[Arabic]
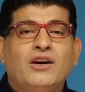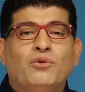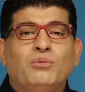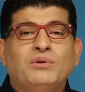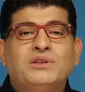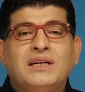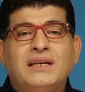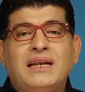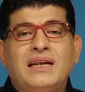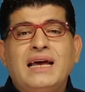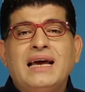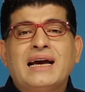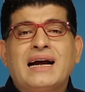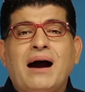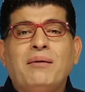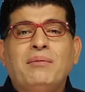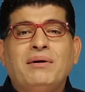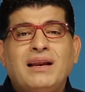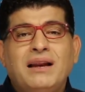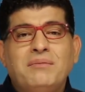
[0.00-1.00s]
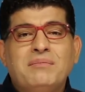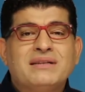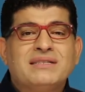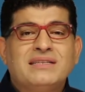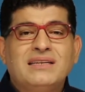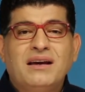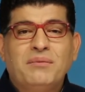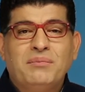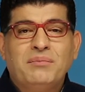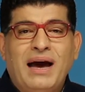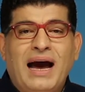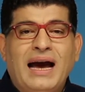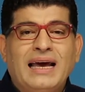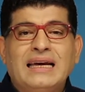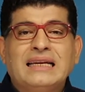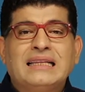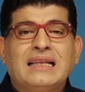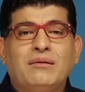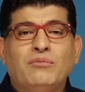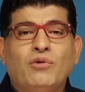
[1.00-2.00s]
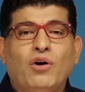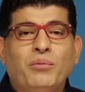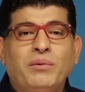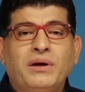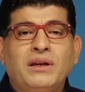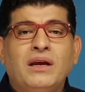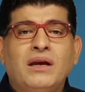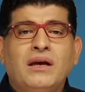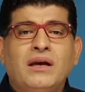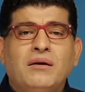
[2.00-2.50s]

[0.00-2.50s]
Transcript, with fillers: مشان هيك عمل المسيح بحياه المؤمن